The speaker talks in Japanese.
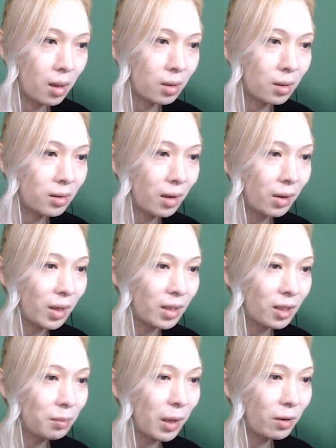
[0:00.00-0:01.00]
実はこれ、
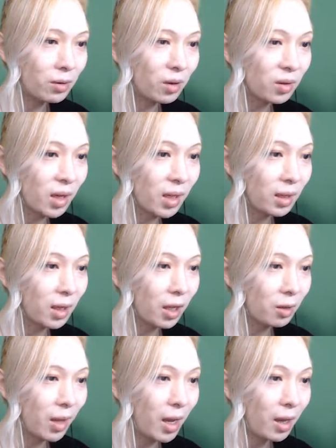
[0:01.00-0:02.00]
スーパーのお惣菜なんだけ
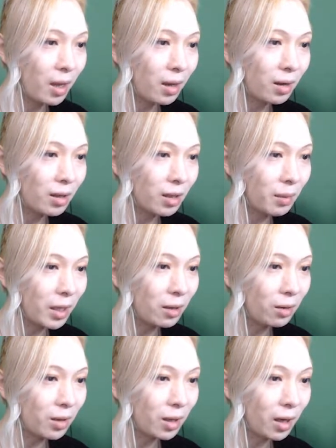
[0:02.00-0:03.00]
どね。グルメ気
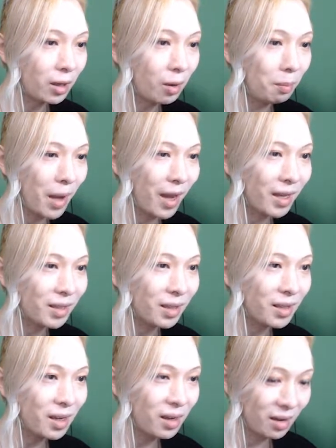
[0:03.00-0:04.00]
取ってるけど、バカした
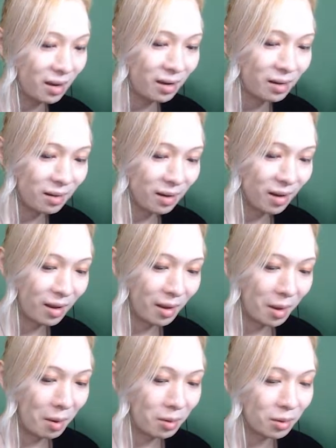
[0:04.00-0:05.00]
じゃん。
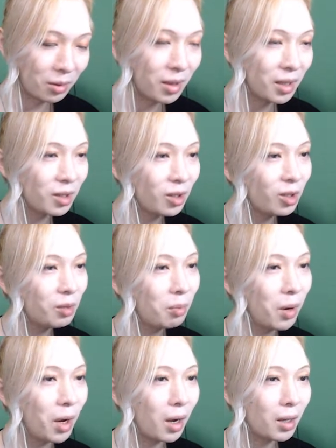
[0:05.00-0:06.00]
それはね、
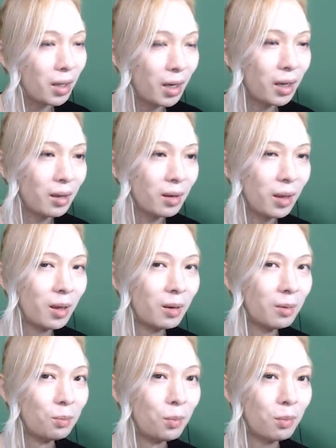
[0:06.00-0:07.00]
スーパーがね、
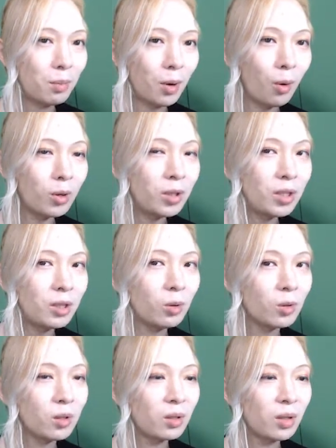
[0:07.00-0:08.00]
美味しいの
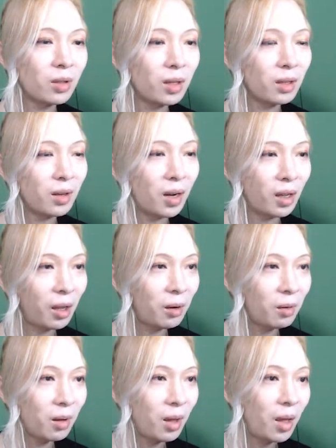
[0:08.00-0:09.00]
を作ってくれてるからだ
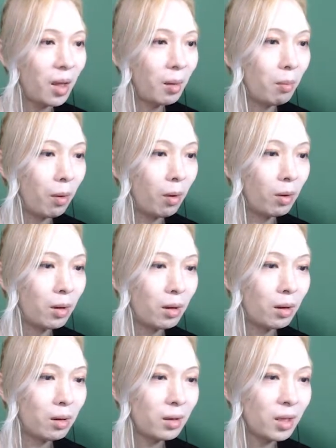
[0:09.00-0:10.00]
よ。もう、
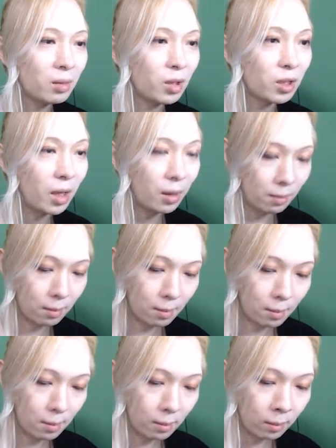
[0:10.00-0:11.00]
休ませて。
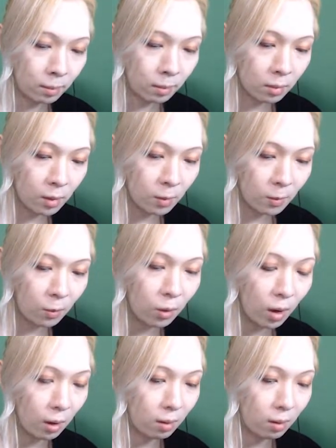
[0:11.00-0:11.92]
こら。